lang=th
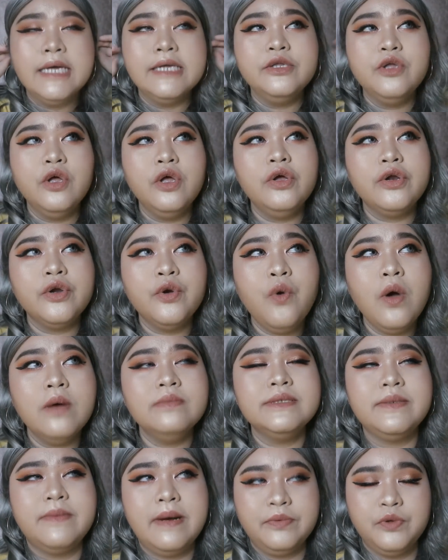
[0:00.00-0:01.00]
โดยรวม
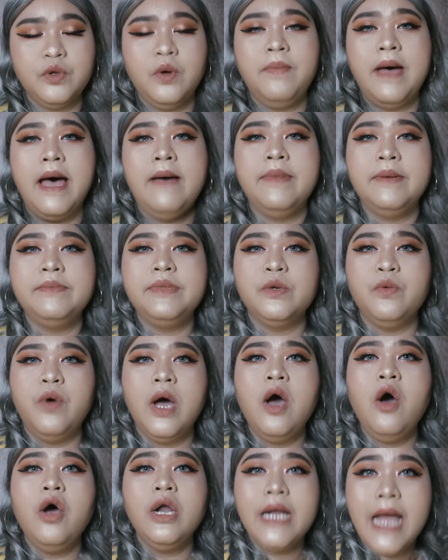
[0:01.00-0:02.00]
สำหรับตัวปาล์มถือ
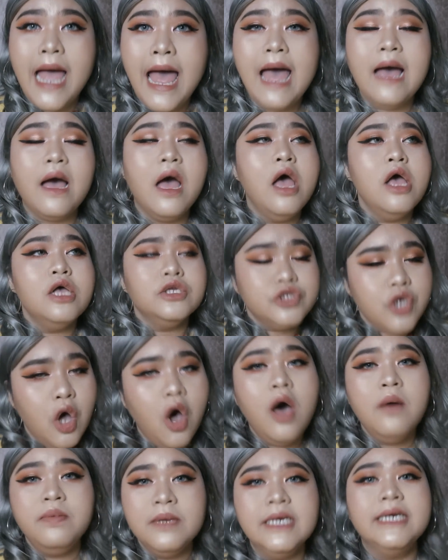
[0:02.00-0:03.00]
ว่าค่อนข้างช
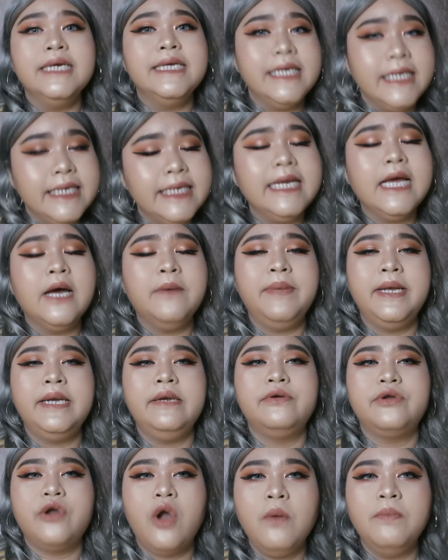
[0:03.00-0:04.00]
อบเลยทีเดียวเป็น
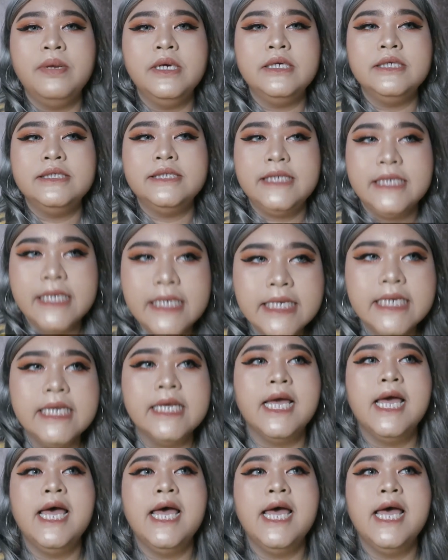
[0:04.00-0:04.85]
รองพื้นที่